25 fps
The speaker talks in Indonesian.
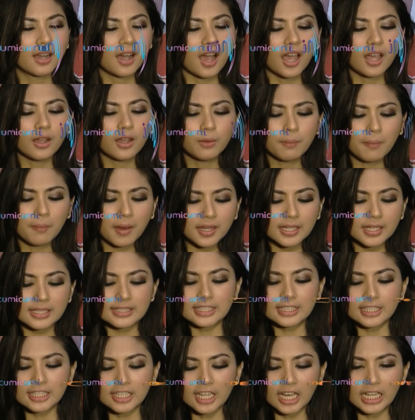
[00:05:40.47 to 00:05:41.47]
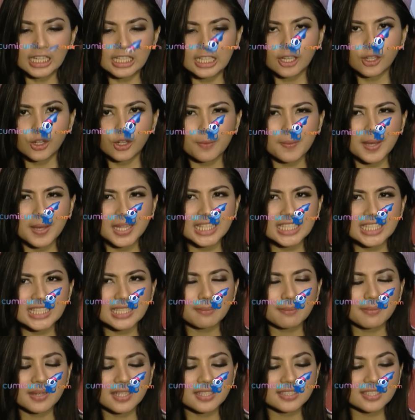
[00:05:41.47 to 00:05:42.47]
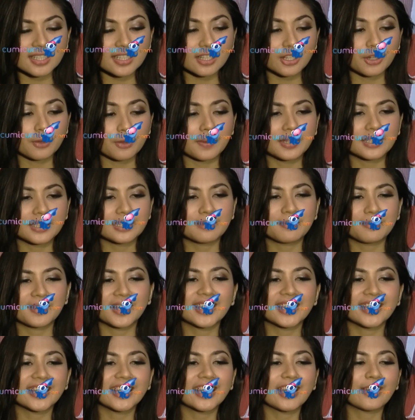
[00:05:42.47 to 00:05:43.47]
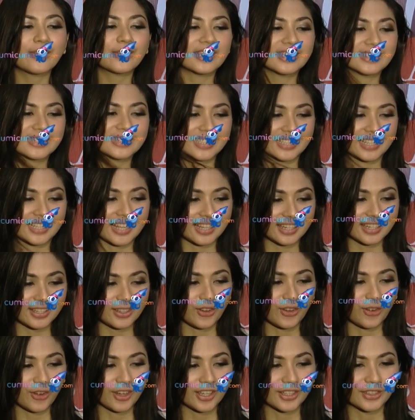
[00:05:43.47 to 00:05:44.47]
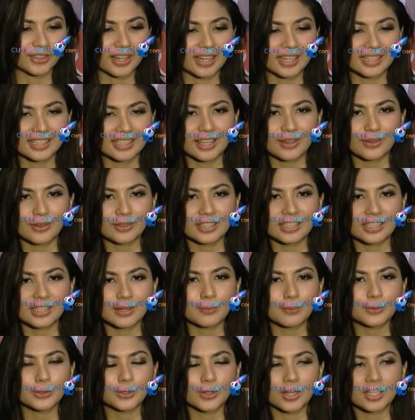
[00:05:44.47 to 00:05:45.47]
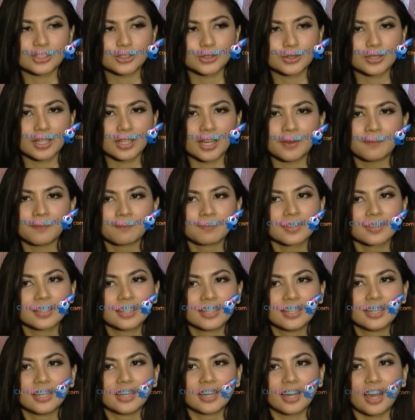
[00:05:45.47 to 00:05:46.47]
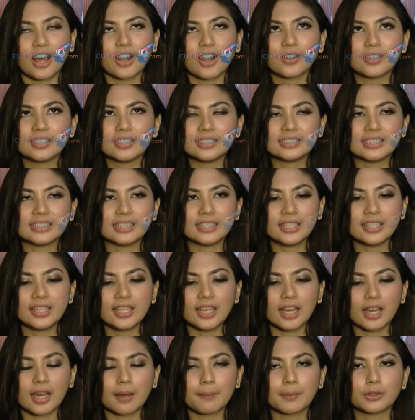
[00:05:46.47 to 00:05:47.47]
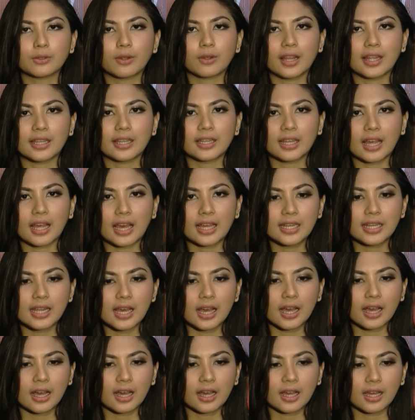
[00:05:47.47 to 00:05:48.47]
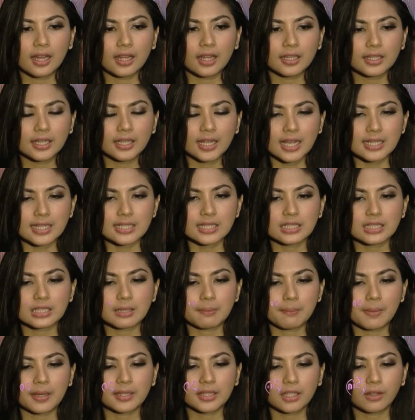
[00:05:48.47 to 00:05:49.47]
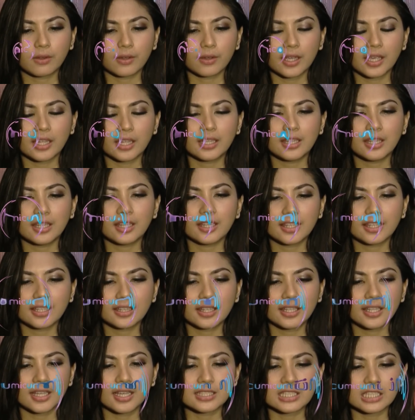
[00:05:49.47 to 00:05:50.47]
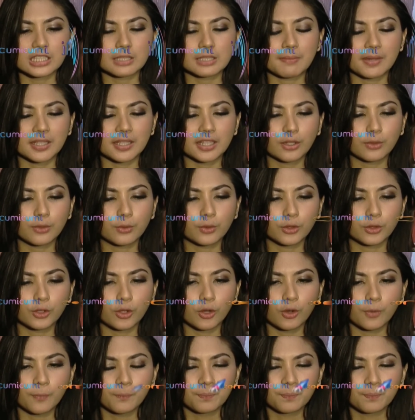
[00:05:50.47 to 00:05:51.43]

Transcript: ayo mana sih nih adegan romantisnya mana sih adegan romantis tapi kan kita ngikutin skenario gitu kan ngikutin kebetulan juga kalau di sini ya kebetulan ada dikasih kesempatan oke okay nih kita dikasih kesempatan untuk